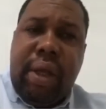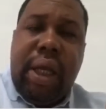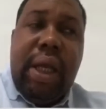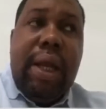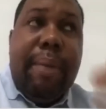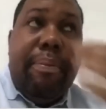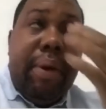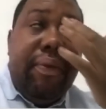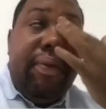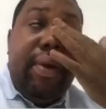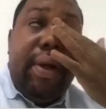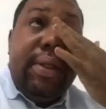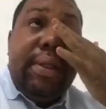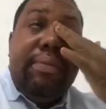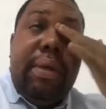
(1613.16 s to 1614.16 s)
Il est
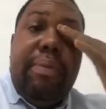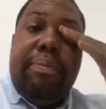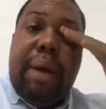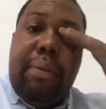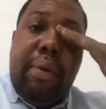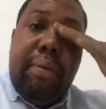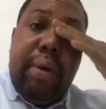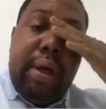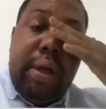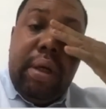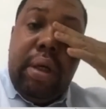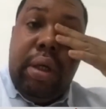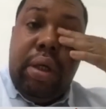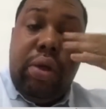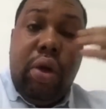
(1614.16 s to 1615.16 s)
préférence même par moment
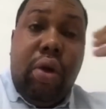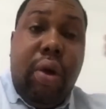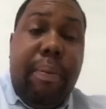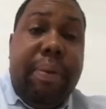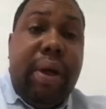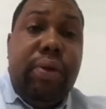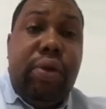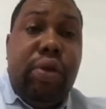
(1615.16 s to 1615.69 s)
de comprendre